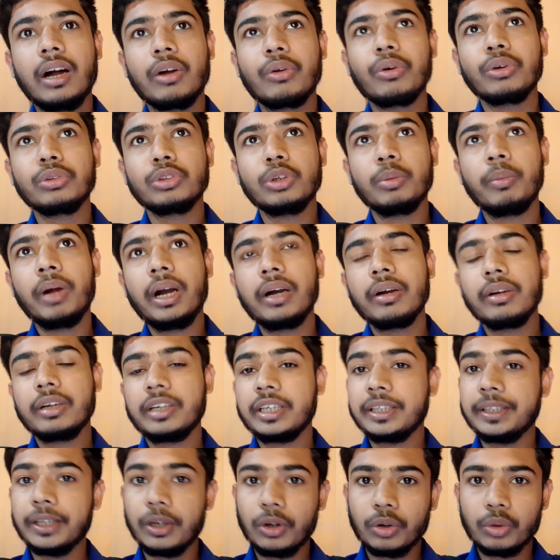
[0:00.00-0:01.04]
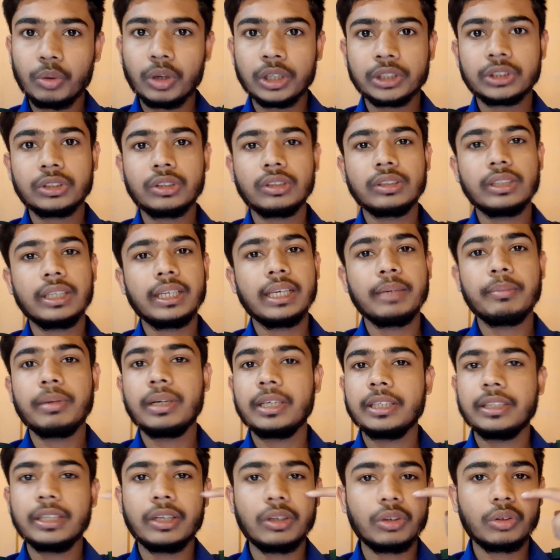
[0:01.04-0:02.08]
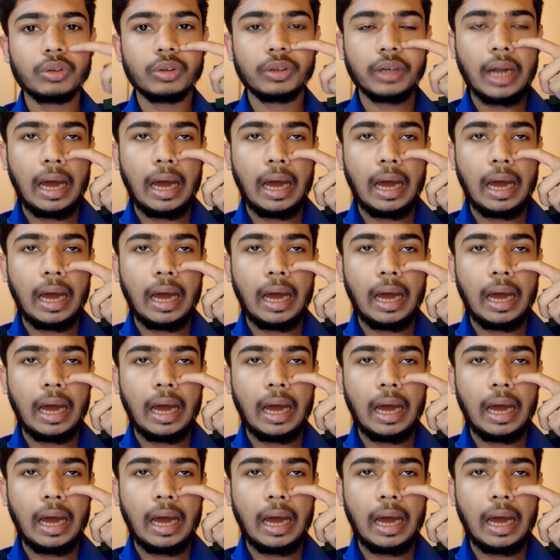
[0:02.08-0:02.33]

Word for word: গতবার হৃদের অঙ্ক আসতো তাহলে এইবার হৃদের অঙ্ক